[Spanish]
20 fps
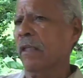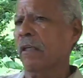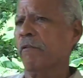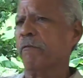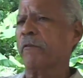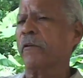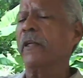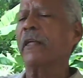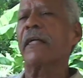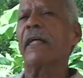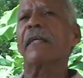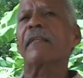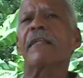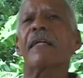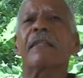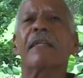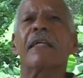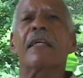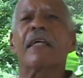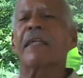En fin, que
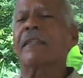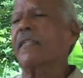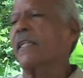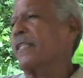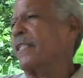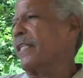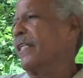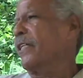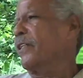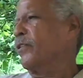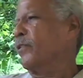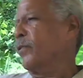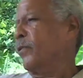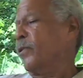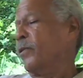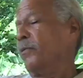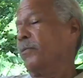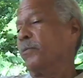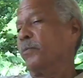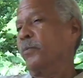esa tarea se
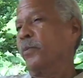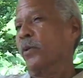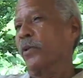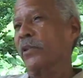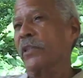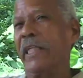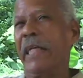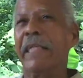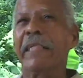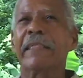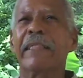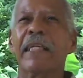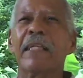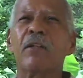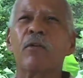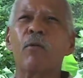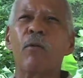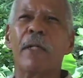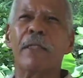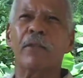extendió por
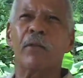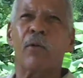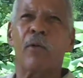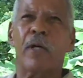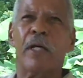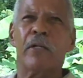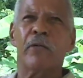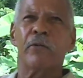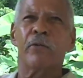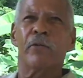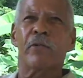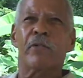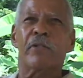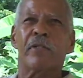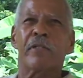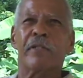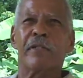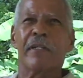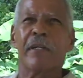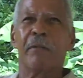34
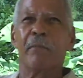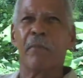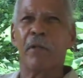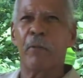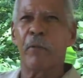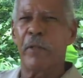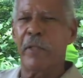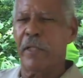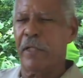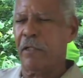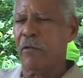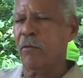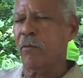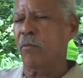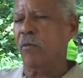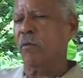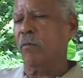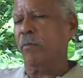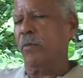años en mi vida como